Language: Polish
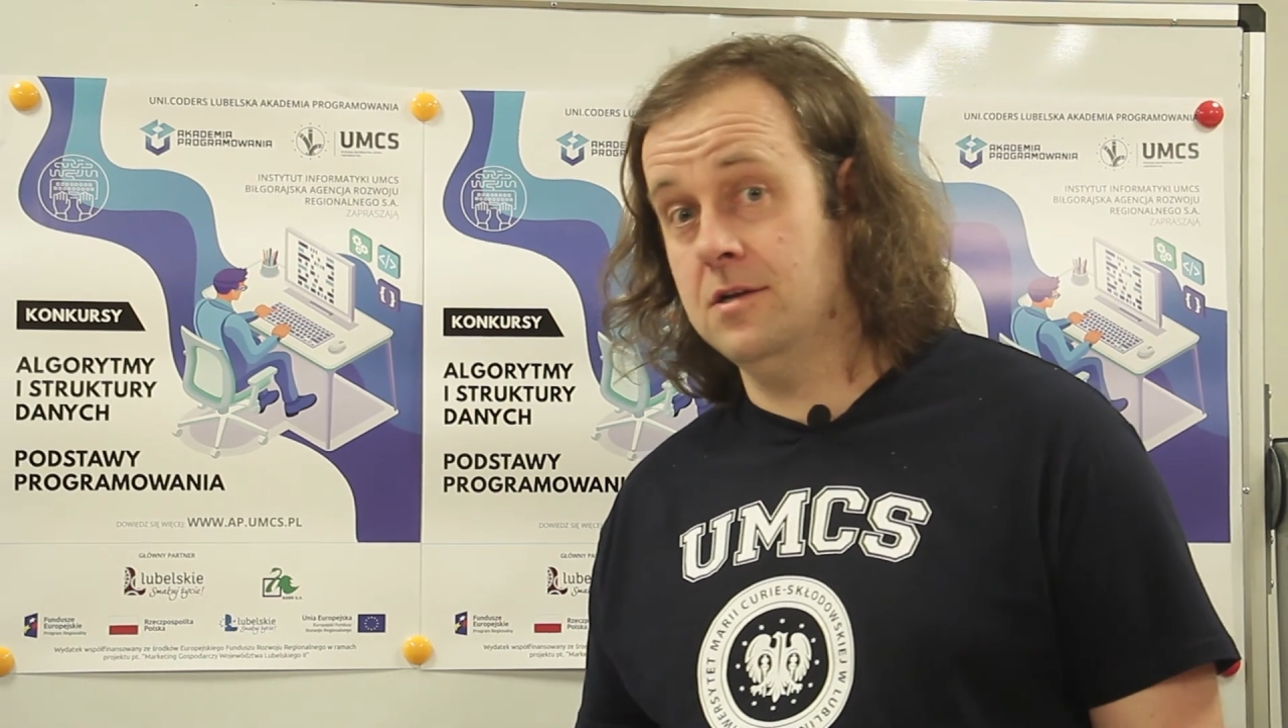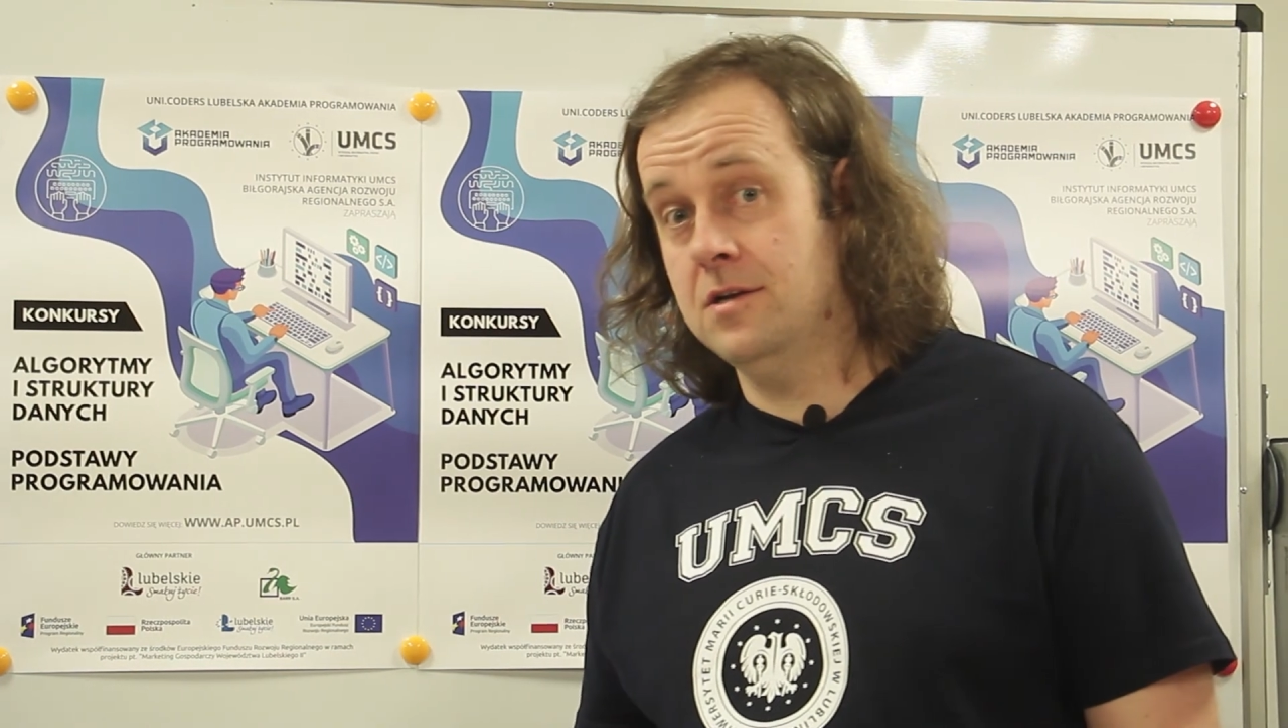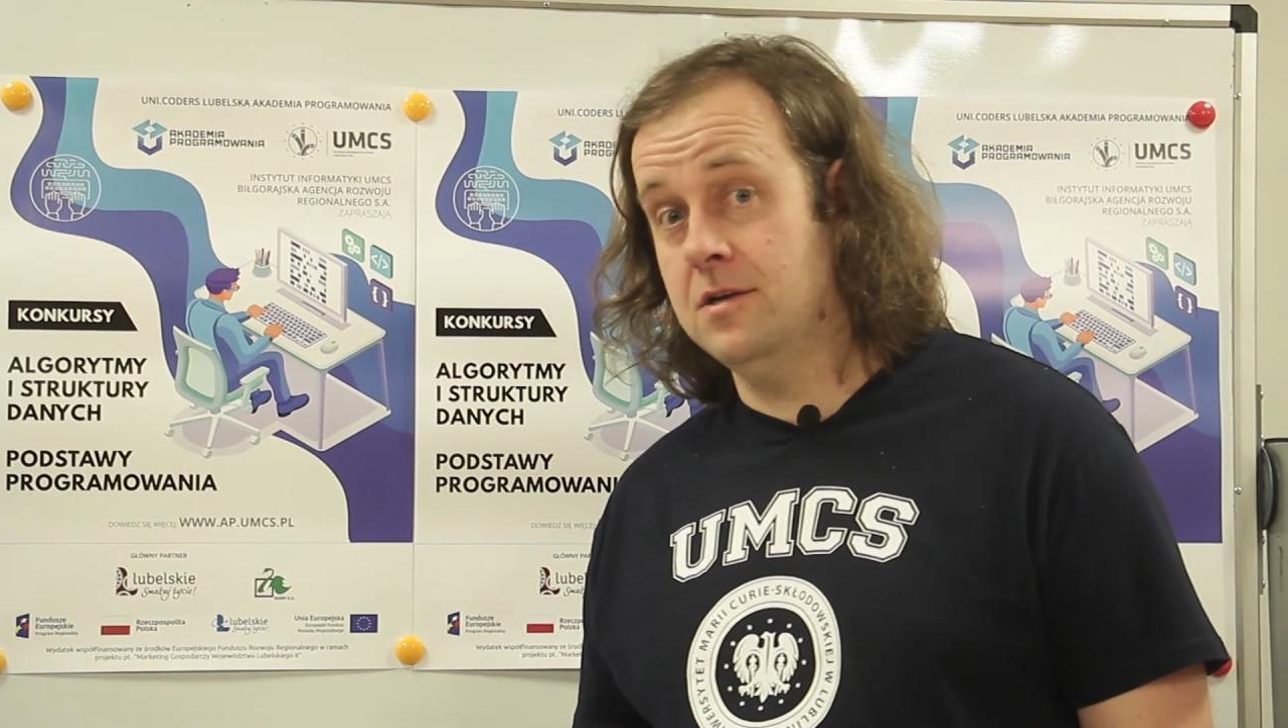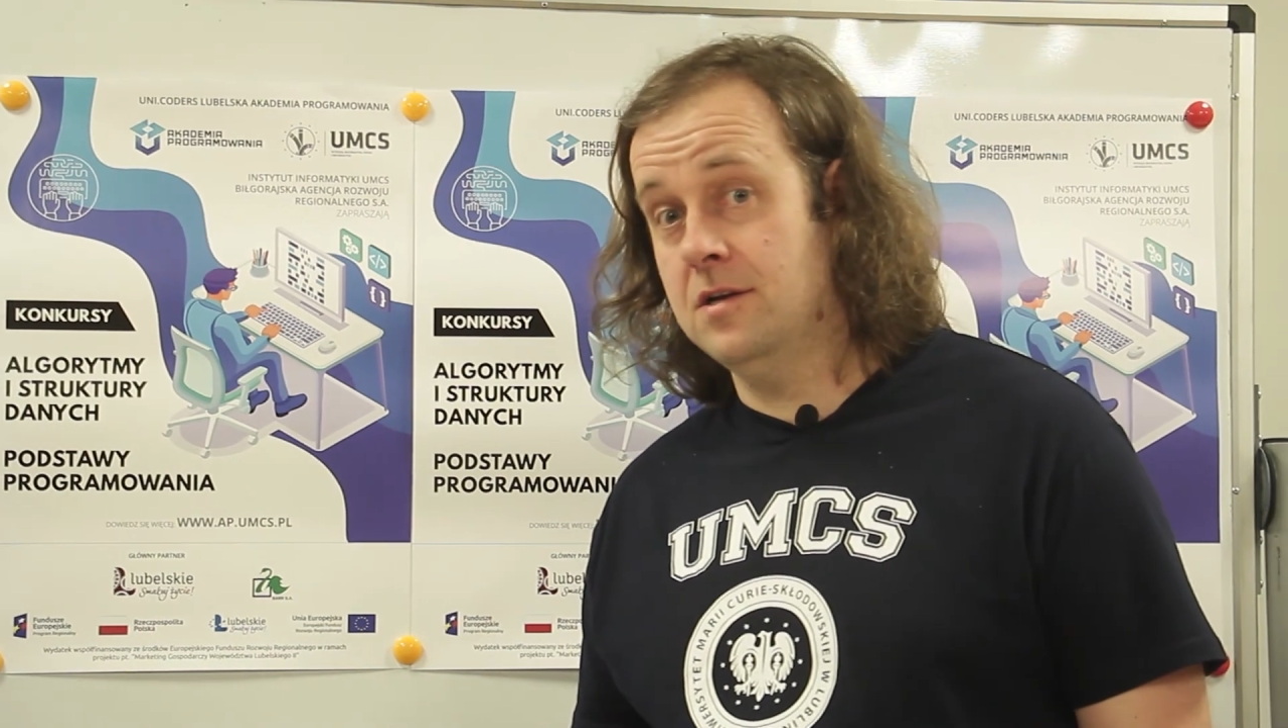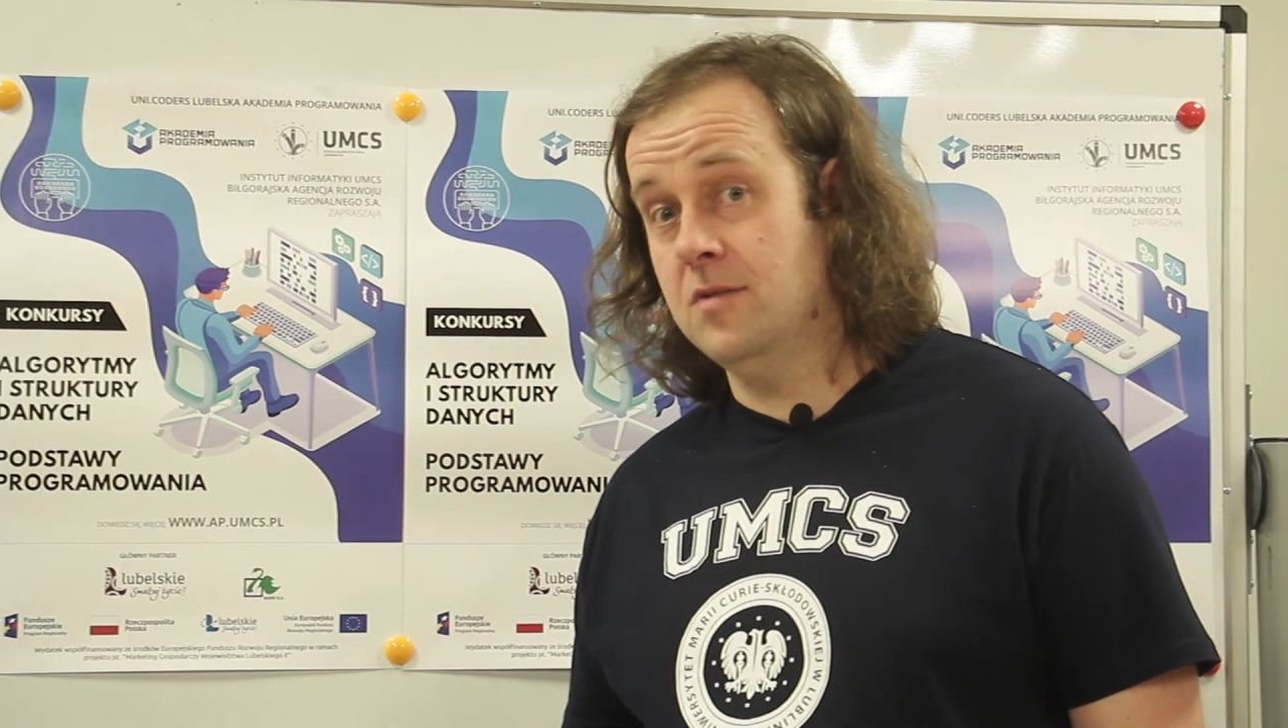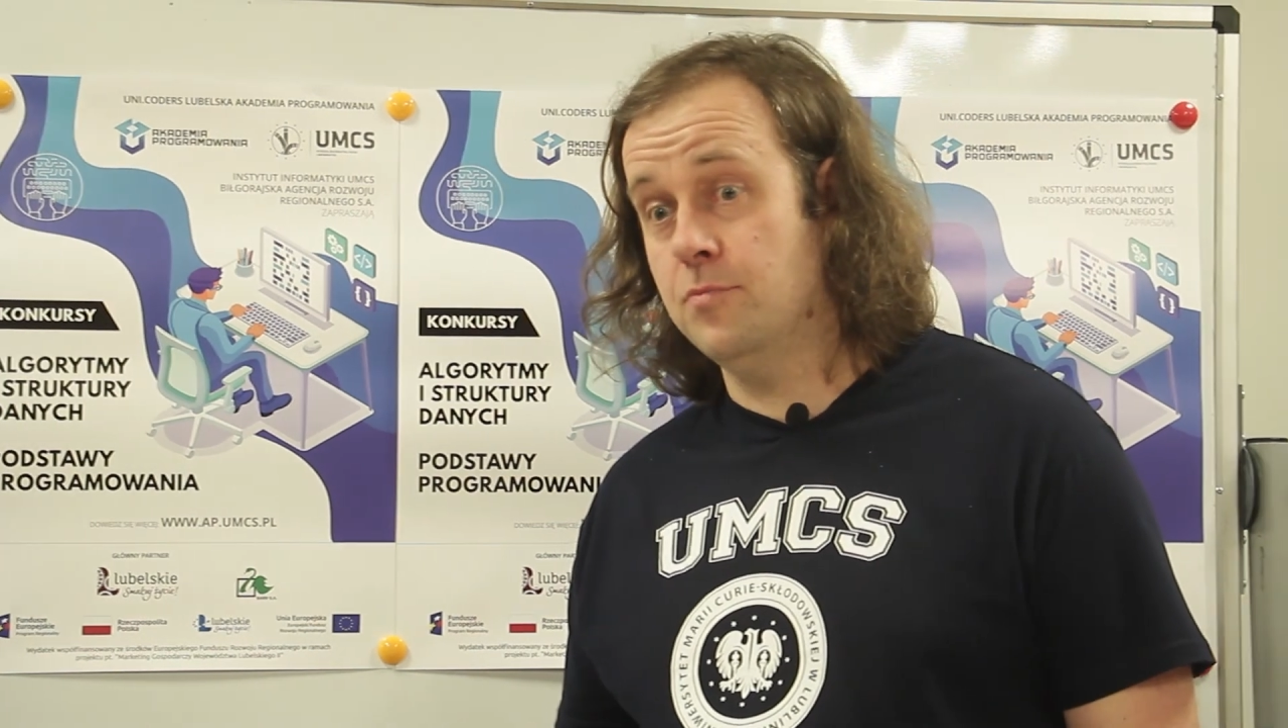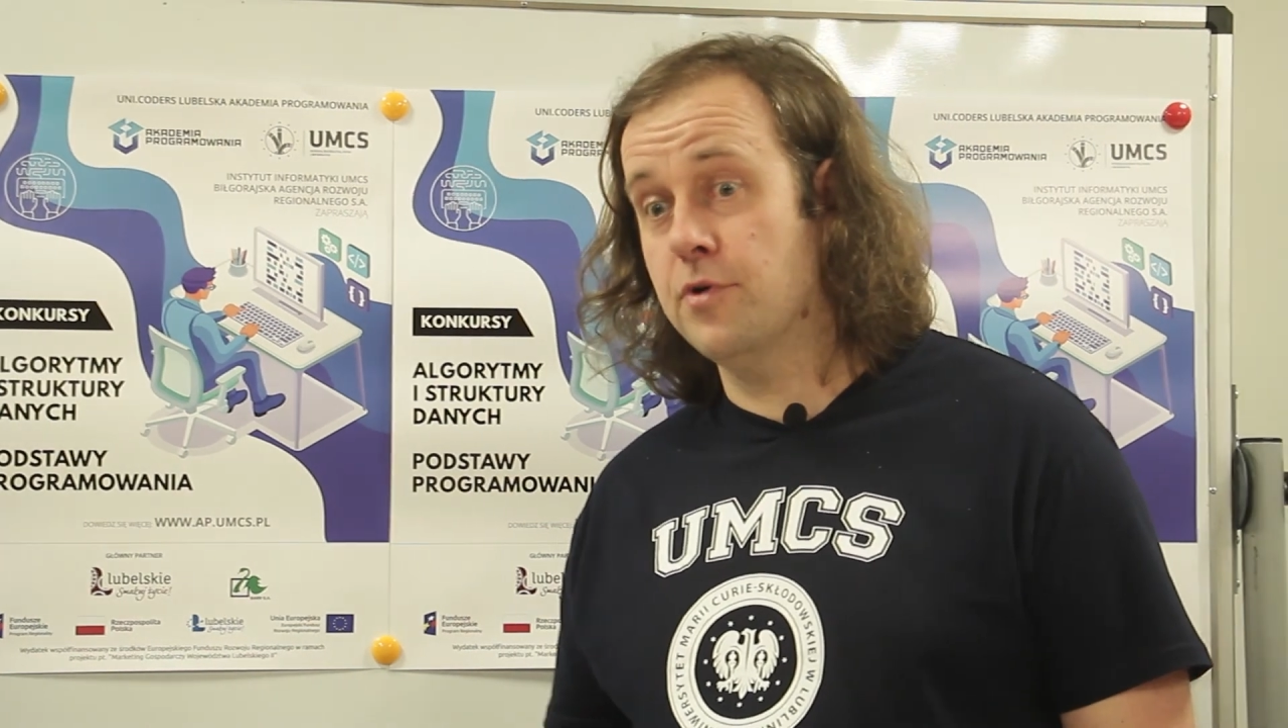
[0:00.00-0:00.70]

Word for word: który będzie